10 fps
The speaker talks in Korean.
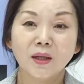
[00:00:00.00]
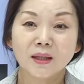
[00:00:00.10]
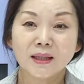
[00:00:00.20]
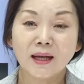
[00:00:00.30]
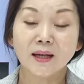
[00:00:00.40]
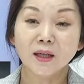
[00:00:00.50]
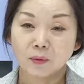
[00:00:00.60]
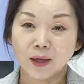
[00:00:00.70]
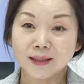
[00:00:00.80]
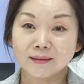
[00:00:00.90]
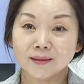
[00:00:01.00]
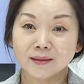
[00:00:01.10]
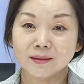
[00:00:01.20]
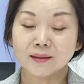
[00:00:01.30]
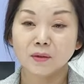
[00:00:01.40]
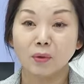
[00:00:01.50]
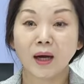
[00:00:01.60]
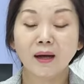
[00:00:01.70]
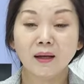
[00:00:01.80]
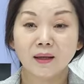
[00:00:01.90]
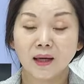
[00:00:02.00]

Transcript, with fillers: 그냥 와이드 티트리와